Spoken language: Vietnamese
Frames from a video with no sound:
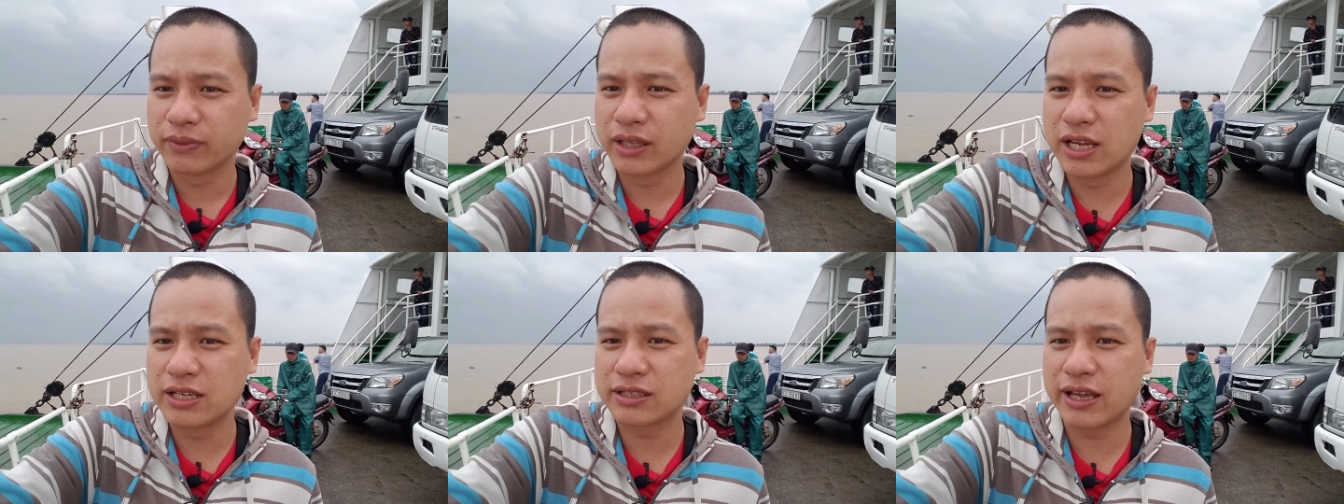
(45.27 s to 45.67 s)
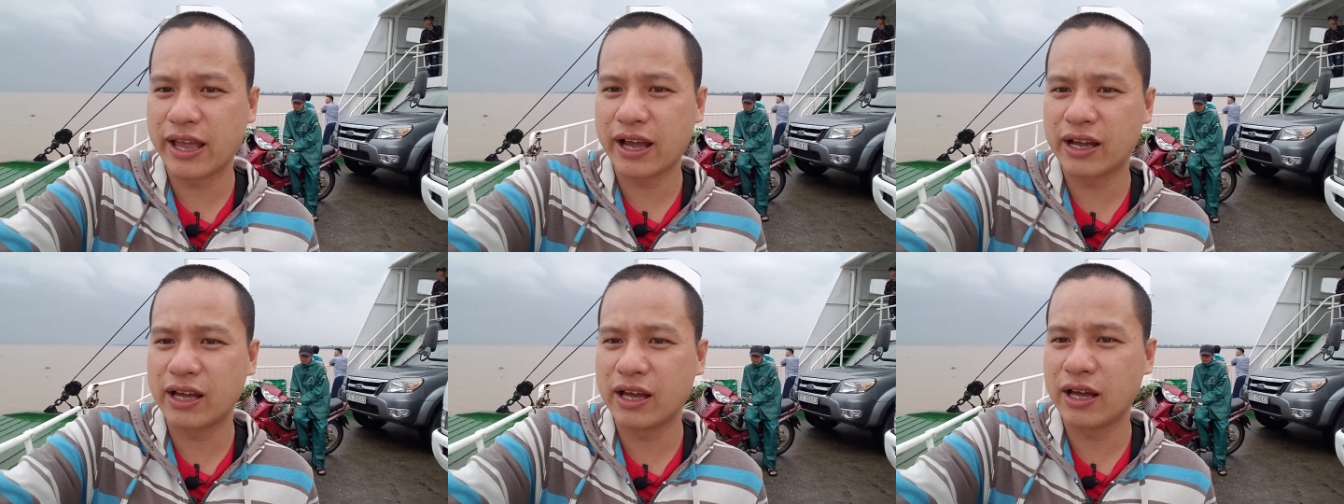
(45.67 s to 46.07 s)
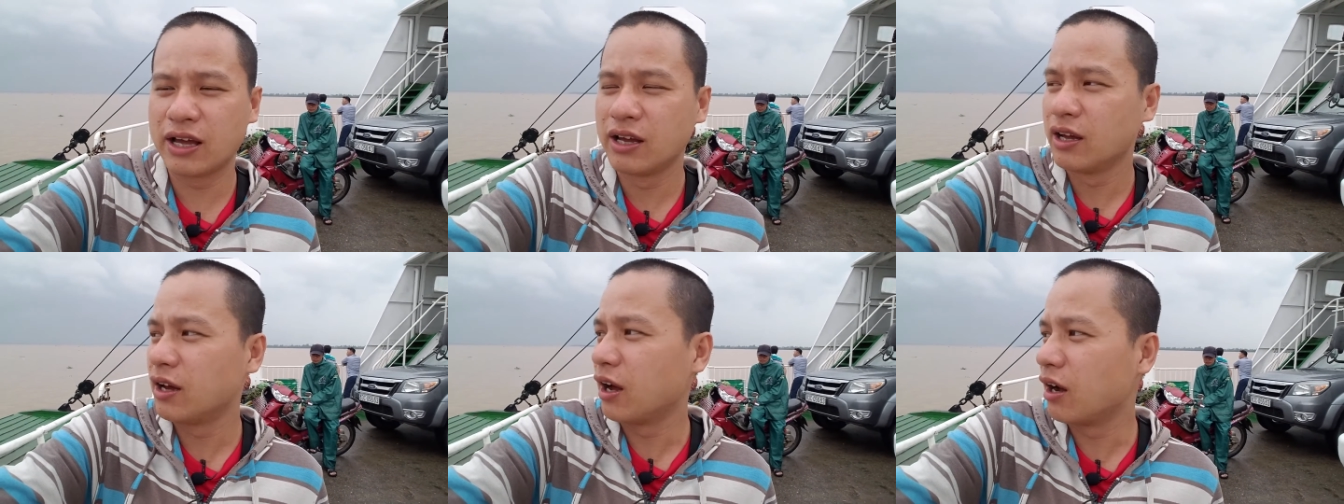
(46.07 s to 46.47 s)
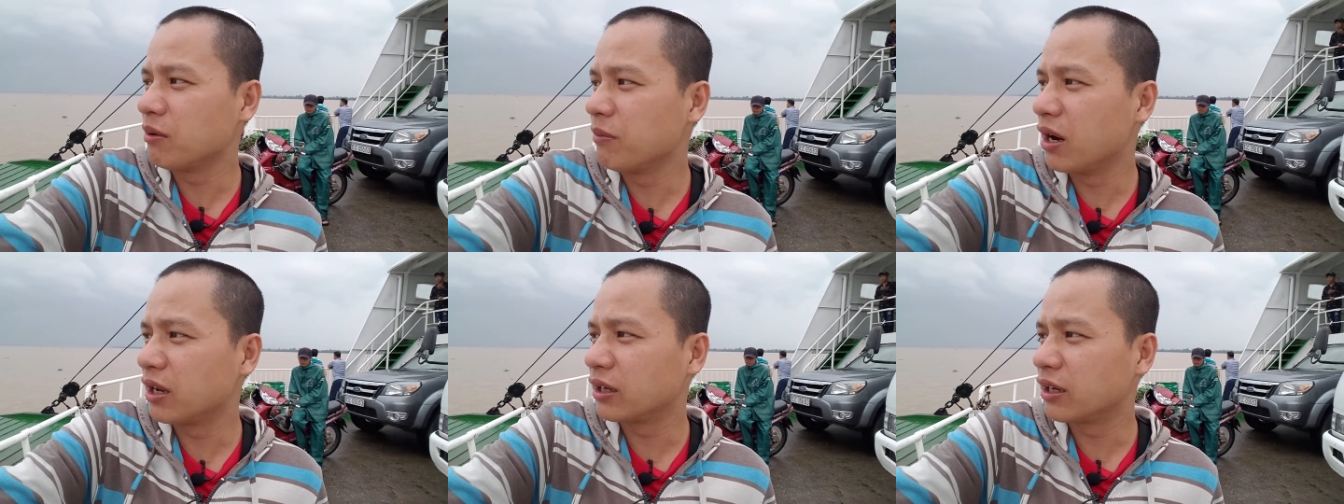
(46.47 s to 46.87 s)
đi sang ở
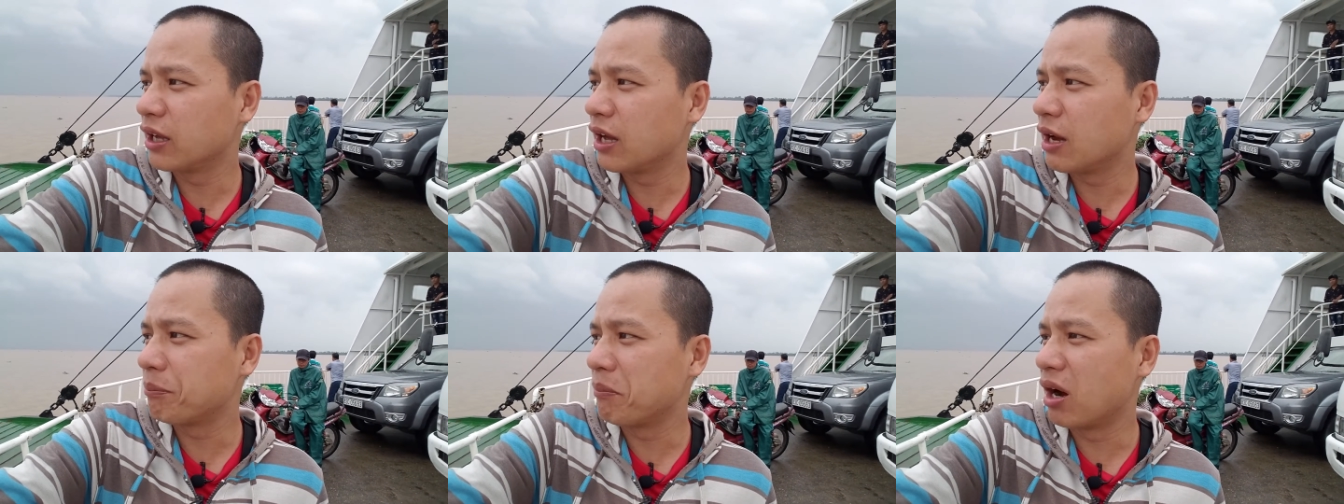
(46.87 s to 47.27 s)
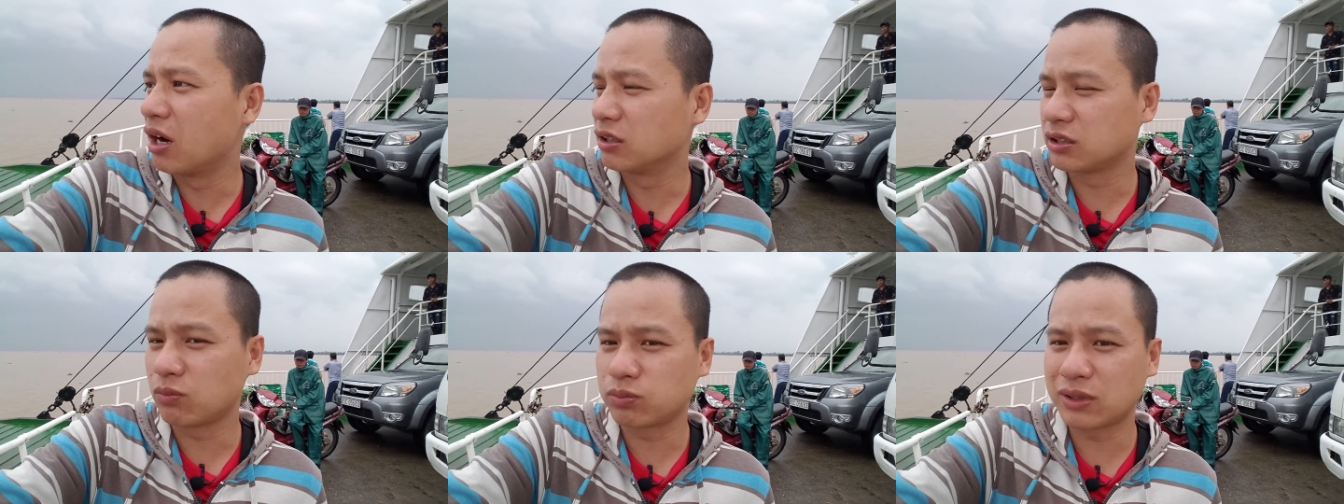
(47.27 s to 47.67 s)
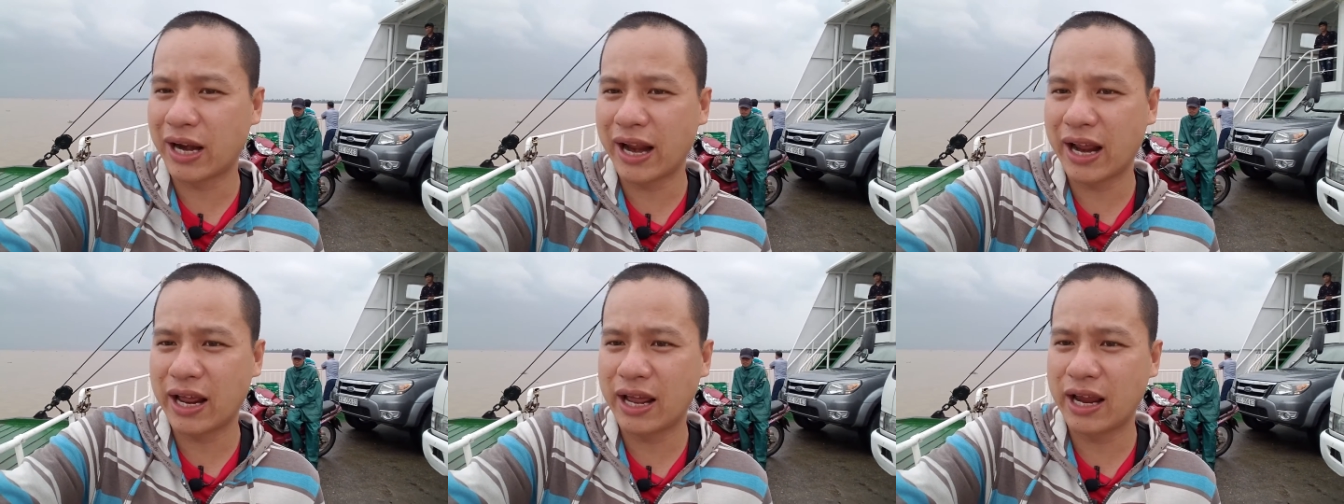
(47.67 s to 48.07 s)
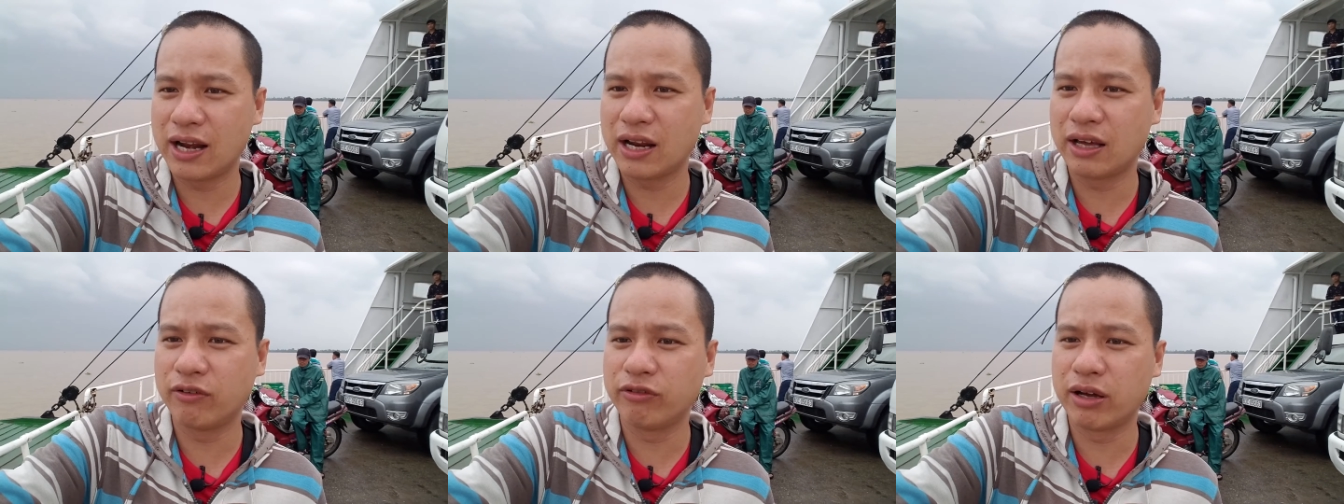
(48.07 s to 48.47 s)
bên bờ Sóc Trăng hay
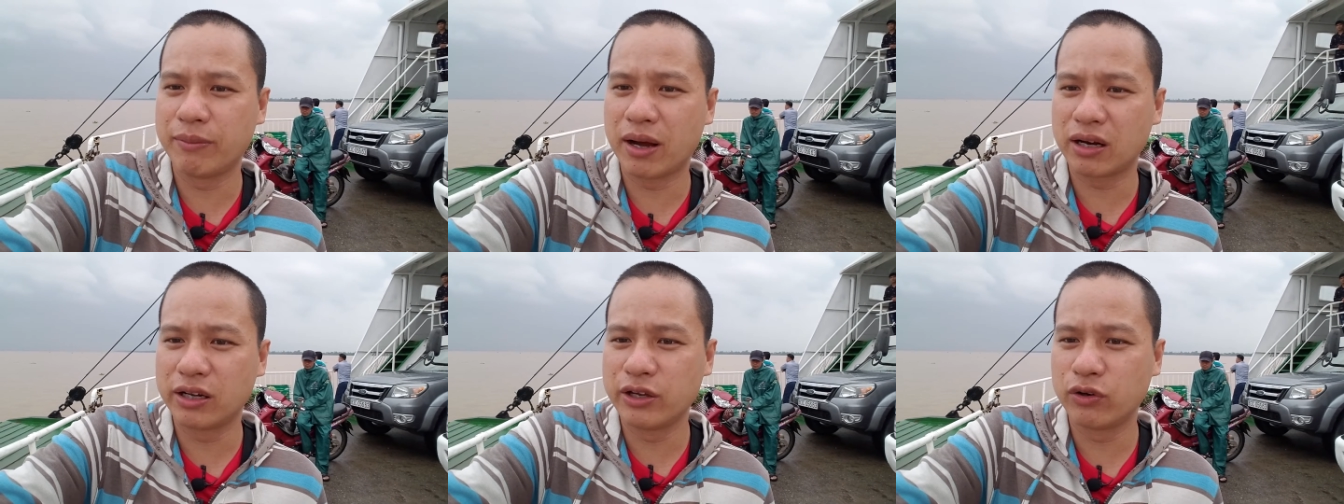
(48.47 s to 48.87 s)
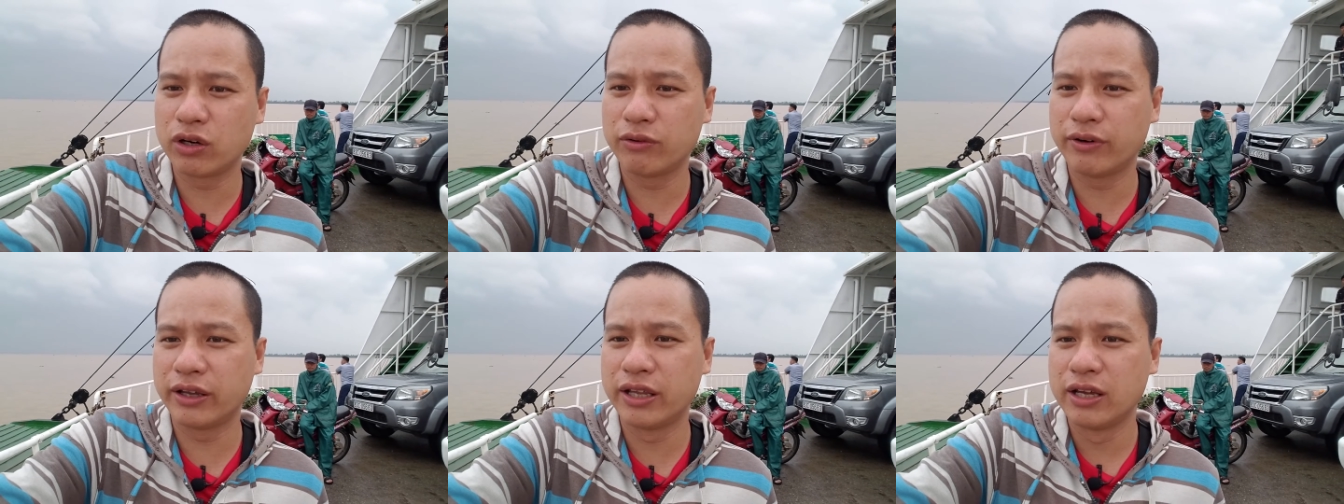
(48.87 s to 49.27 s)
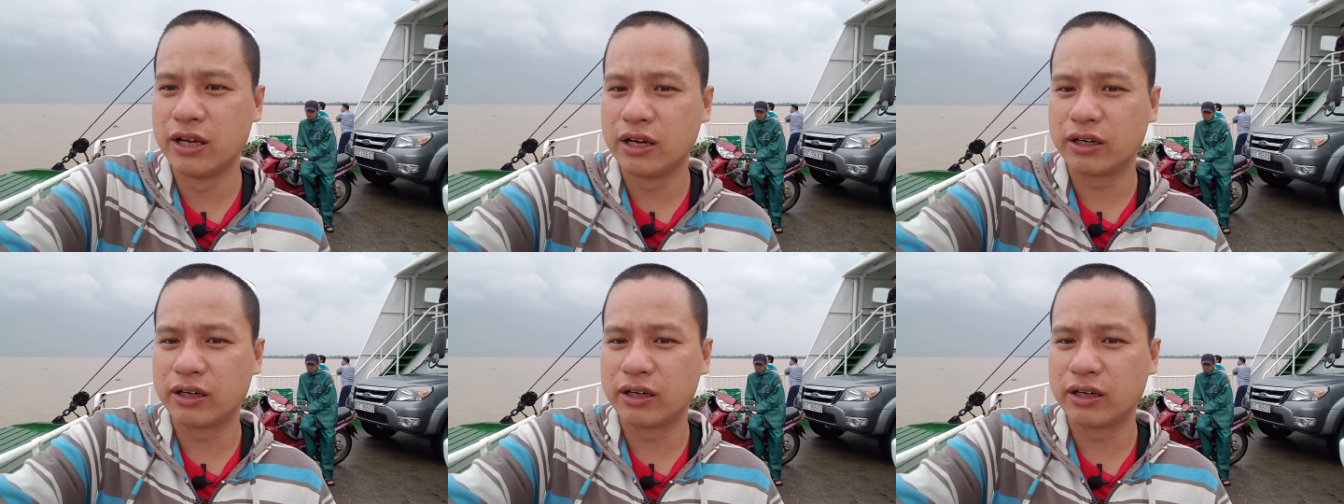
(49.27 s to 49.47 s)
là về Bạc Liêu đó quý vị,